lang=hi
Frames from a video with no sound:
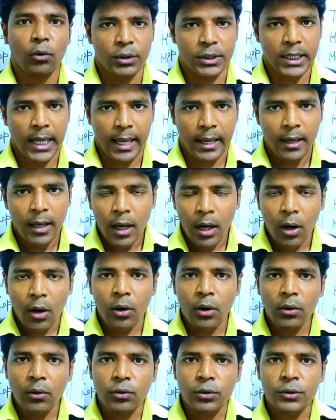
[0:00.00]
ओके हो
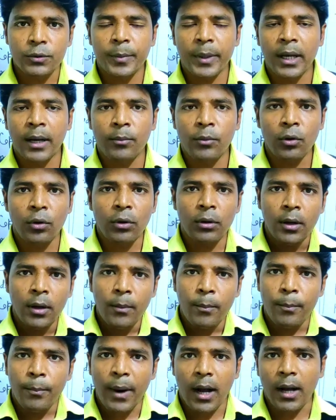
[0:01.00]
जाए और उस पर हम
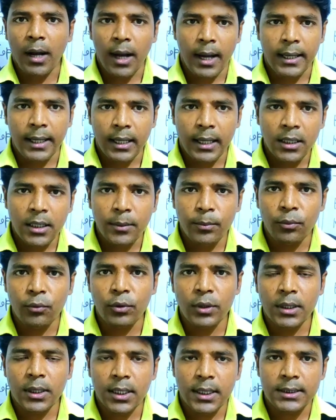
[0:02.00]
लोग पक्का
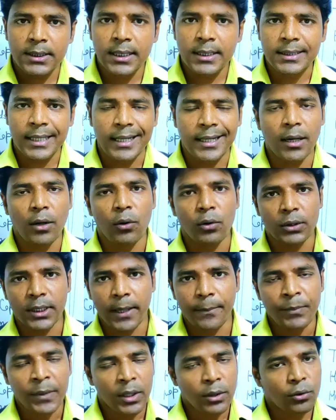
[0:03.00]
यानी कि पूरी तरह से
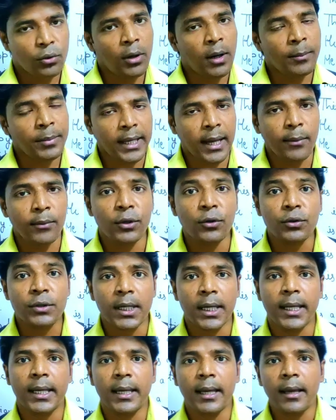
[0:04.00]
सेटल हो जाए तो हम
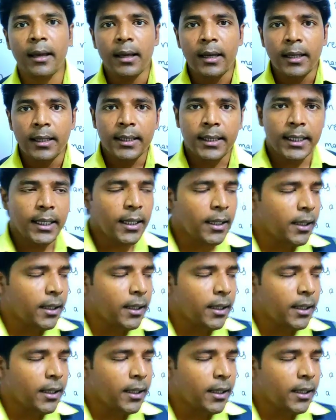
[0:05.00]
क्या यूज़ करेंगे